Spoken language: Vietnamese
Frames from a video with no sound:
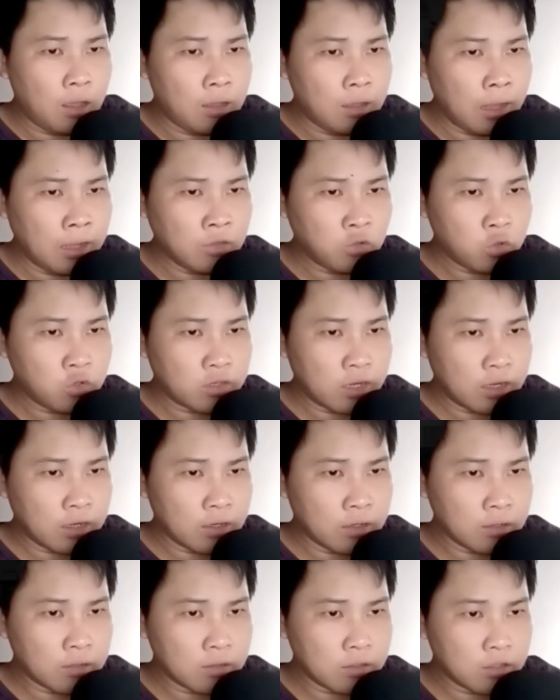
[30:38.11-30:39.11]
Hắn tuy
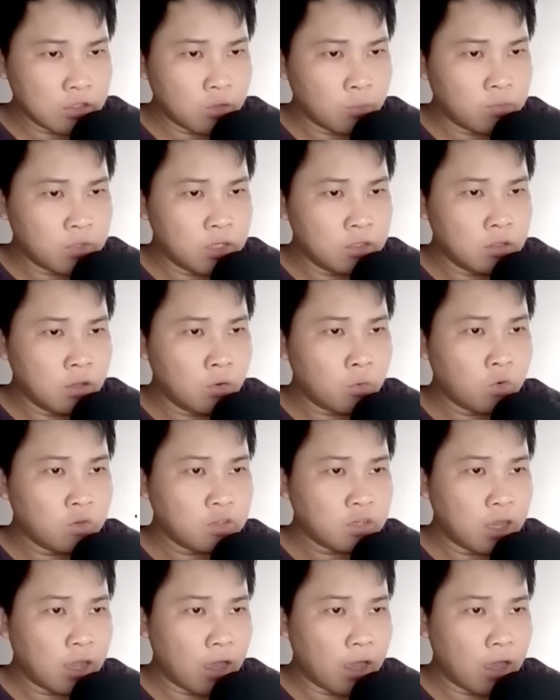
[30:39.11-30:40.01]
rằng từ trong trí nhớ của Sa